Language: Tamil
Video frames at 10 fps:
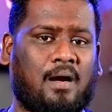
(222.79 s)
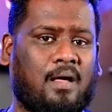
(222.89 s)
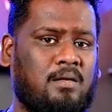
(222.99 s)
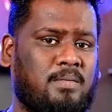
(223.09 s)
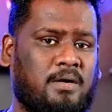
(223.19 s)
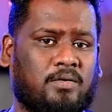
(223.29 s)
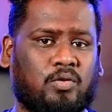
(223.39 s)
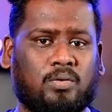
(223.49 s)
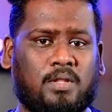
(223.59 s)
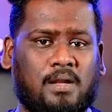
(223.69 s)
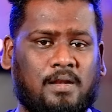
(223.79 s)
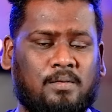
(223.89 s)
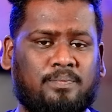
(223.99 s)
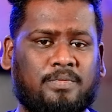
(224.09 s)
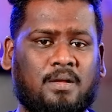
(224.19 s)
நாடாளுமன்ற
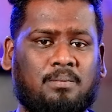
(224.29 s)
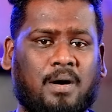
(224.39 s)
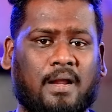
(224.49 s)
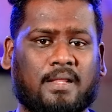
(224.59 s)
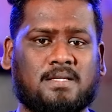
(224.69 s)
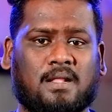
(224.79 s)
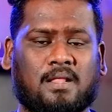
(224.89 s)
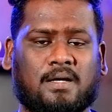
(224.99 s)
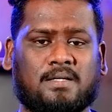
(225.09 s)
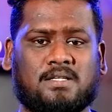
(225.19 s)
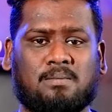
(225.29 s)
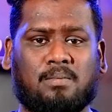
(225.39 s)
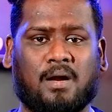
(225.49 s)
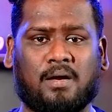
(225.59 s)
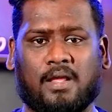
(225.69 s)
தொகுதிகளிலும் பாரதிய ஜனதா கட்சி
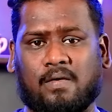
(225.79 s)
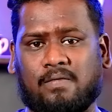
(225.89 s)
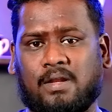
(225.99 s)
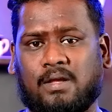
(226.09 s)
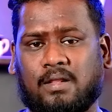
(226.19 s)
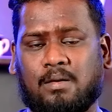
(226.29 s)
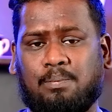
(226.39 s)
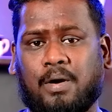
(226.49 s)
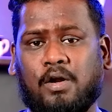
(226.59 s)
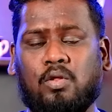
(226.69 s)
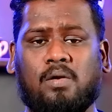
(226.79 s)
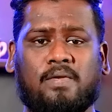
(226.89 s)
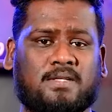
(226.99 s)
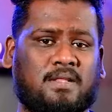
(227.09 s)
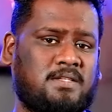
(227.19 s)
மண்ணை கவி இருக்கிறது
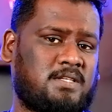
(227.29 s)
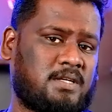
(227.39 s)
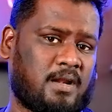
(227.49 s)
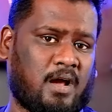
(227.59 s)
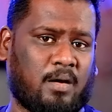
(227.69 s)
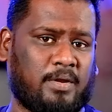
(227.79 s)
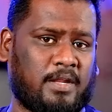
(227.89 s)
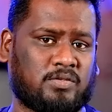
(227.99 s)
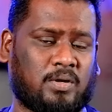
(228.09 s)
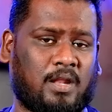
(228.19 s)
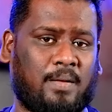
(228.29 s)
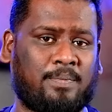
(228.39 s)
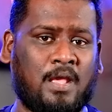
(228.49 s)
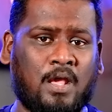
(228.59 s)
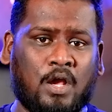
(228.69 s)
படுதோல்வியை சந்திச்சிருக்கிறாங்க அப்படின்னே சொல்லலாம்
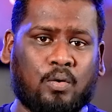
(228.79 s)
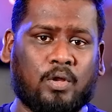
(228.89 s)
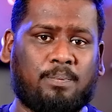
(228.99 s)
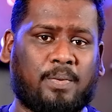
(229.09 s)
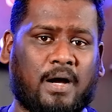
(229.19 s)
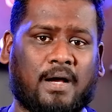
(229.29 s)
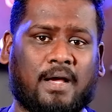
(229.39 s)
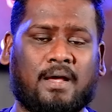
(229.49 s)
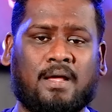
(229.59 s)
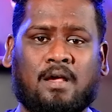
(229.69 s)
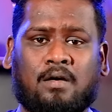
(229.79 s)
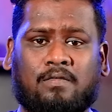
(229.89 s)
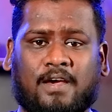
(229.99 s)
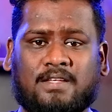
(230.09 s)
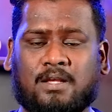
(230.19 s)
குறிப்பாக
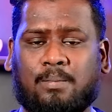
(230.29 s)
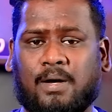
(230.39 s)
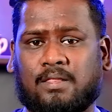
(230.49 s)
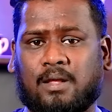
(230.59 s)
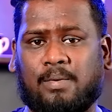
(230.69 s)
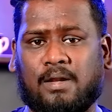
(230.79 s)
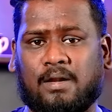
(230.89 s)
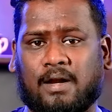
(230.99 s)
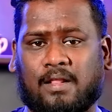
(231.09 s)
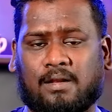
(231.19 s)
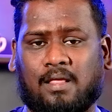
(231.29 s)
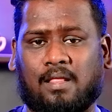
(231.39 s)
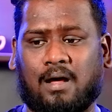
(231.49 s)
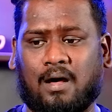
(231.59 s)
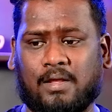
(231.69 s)
ஃபைசாபாத் அப்படின்ற இடத்துல
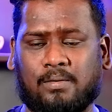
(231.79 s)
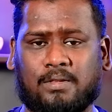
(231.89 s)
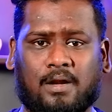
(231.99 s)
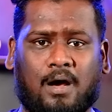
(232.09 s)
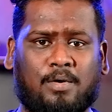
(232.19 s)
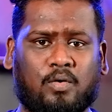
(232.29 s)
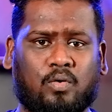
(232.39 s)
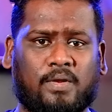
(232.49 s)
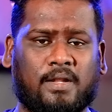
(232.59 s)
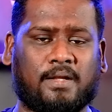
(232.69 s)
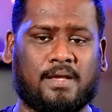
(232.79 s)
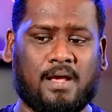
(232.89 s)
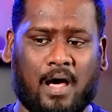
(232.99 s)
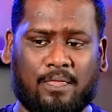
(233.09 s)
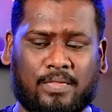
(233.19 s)
தான் அயோத்தி ராமர் கோவில்
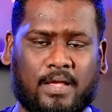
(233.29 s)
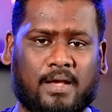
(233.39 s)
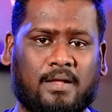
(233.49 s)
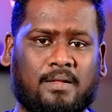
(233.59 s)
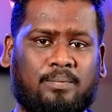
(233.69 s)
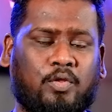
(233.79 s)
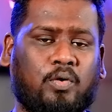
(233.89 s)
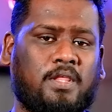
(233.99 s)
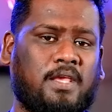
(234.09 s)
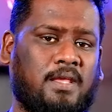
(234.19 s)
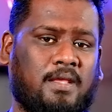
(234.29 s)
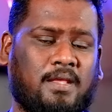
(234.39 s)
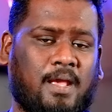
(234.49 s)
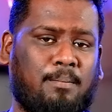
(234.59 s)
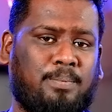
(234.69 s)
இருக்குது அந்த தொகுதி
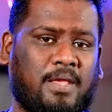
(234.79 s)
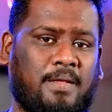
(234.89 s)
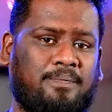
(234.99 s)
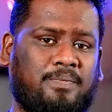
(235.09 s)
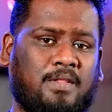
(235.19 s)
எம்பி